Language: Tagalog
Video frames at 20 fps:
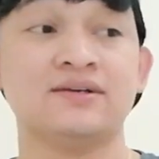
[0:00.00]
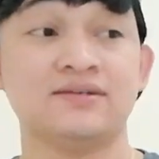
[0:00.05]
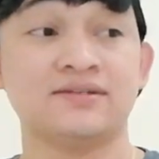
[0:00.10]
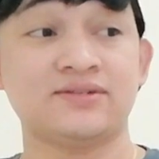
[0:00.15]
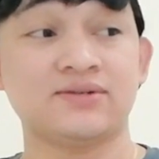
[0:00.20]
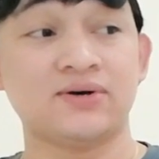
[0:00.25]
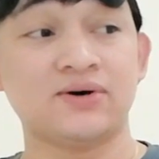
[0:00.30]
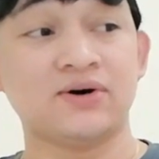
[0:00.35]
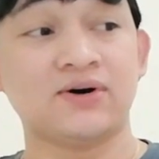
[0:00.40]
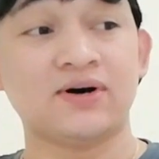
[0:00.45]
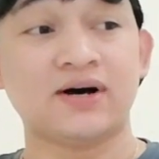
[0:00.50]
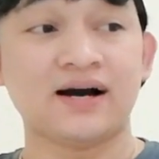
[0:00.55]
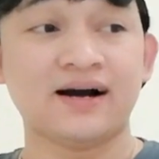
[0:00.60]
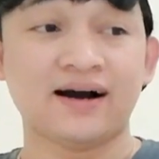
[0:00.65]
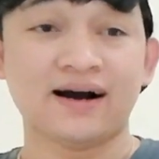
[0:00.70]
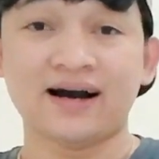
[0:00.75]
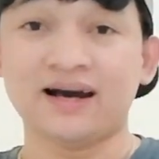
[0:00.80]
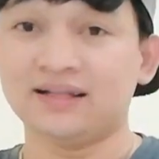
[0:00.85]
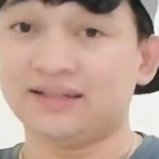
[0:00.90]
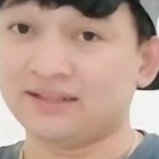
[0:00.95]
So
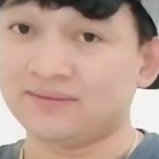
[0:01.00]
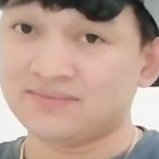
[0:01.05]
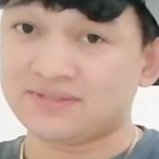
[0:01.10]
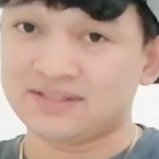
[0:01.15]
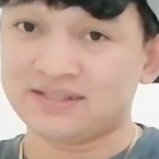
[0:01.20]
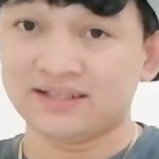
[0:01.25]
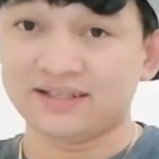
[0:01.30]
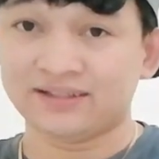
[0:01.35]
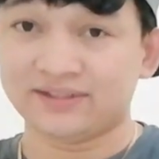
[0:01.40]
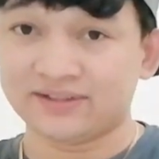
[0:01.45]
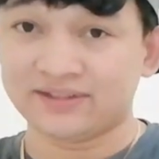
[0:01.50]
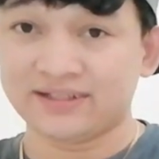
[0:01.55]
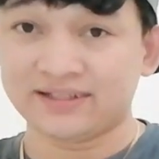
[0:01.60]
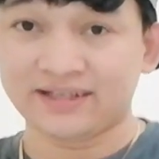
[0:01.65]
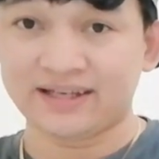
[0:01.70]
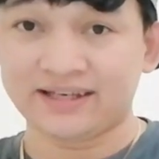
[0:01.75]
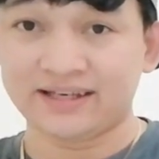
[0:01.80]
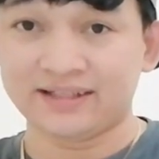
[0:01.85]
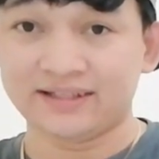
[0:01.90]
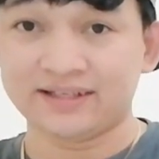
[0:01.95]
ang items na ito
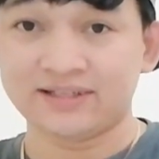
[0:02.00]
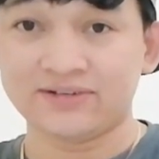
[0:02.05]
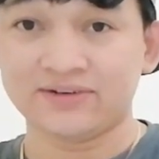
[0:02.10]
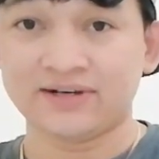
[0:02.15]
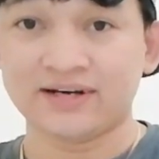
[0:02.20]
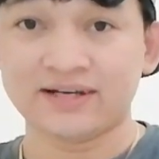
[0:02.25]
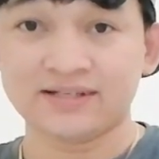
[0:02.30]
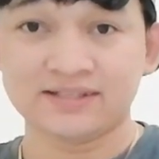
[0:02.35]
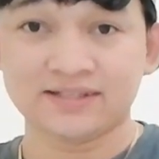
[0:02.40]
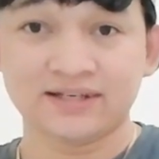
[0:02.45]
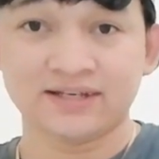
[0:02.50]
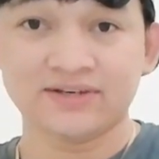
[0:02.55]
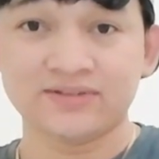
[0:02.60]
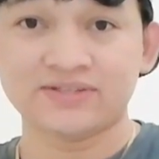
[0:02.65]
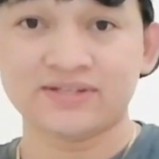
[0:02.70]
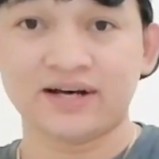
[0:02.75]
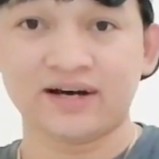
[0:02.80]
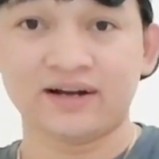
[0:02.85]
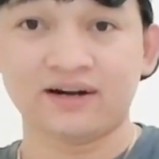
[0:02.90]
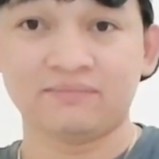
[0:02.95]
nakikita nyo guys ngayon
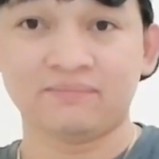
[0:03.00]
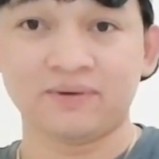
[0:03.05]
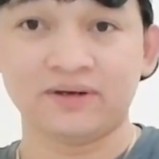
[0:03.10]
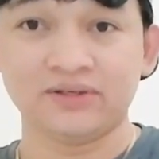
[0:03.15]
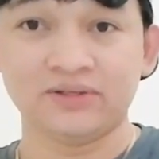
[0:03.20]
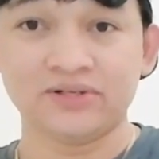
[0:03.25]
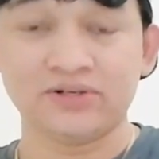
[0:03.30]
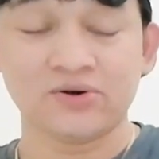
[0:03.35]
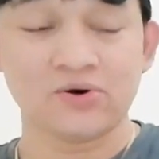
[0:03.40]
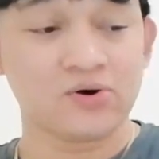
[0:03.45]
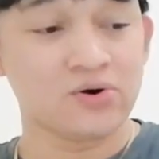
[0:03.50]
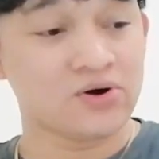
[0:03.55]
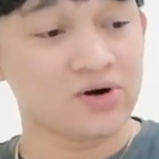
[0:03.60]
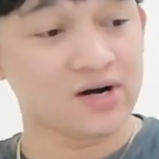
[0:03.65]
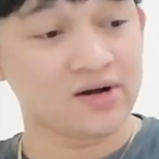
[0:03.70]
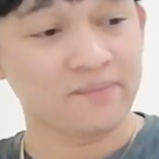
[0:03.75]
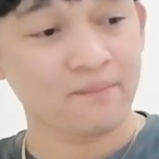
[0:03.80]
sa harapan ko.